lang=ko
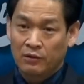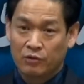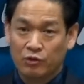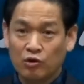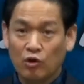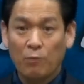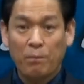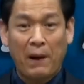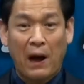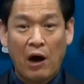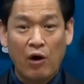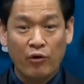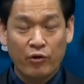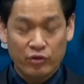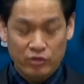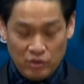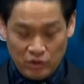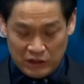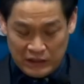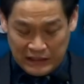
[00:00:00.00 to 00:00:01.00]
그리고
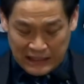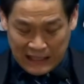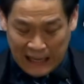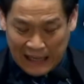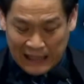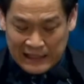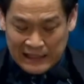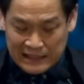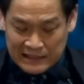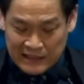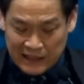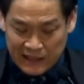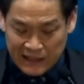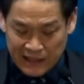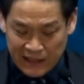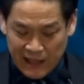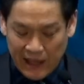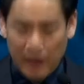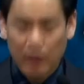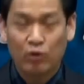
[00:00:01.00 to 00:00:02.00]
바울은요 이 가이사랴
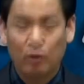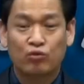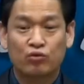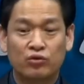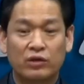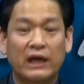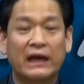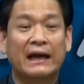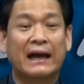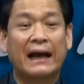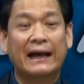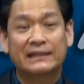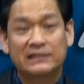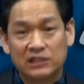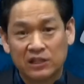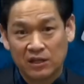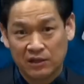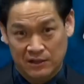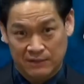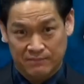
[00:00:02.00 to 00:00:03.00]
해력궁에
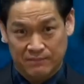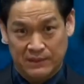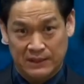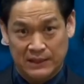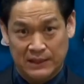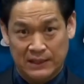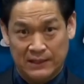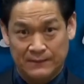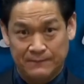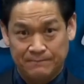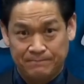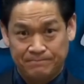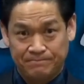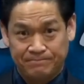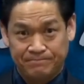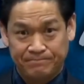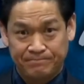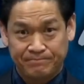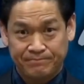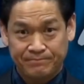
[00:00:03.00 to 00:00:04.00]
갇히게 됩니다.
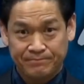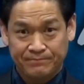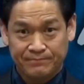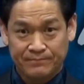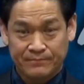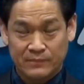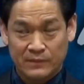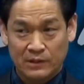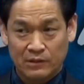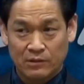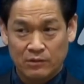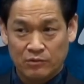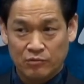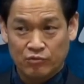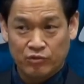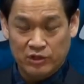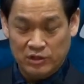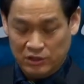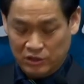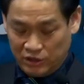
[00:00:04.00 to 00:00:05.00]

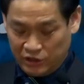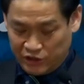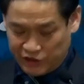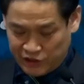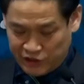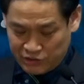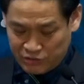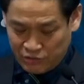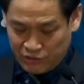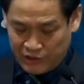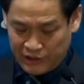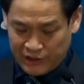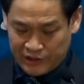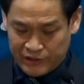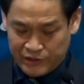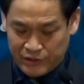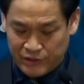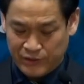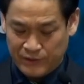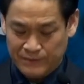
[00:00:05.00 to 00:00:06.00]
군인들이 지키고
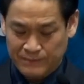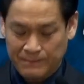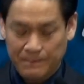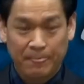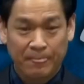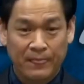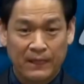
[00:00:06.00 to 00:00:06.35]
있겠죠.